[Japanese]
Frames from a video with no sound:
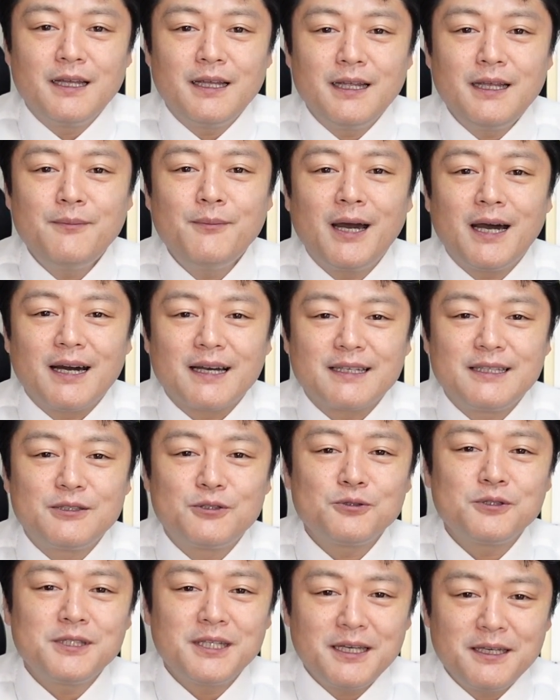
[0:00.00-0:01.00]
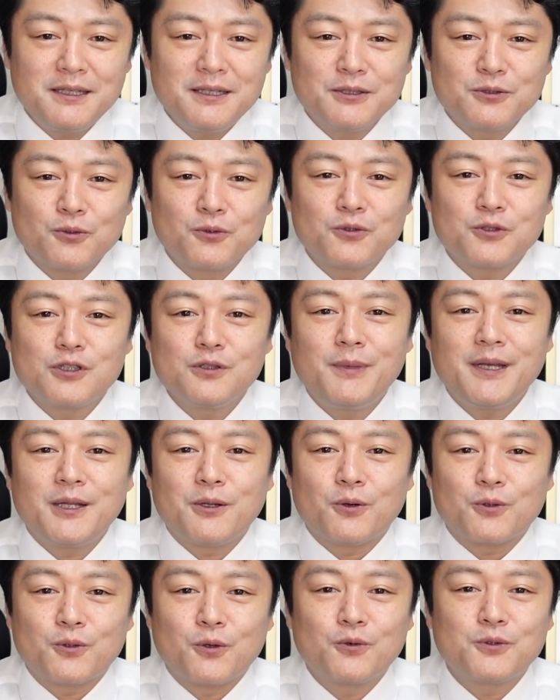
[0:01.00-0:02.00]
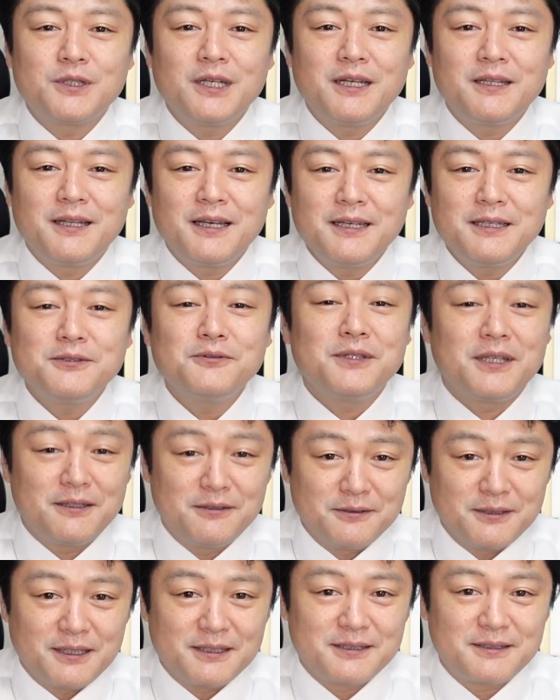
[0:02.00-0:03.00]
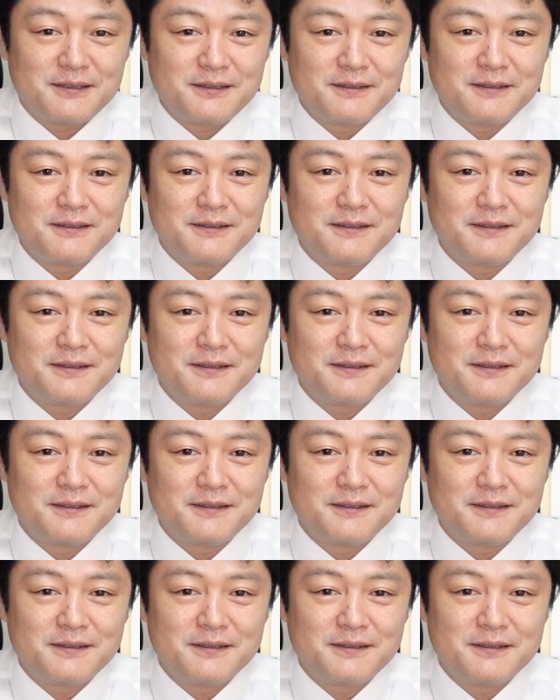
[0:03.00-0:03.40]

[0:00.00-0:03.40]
今は技術的にその全てを特定できずにいるんです。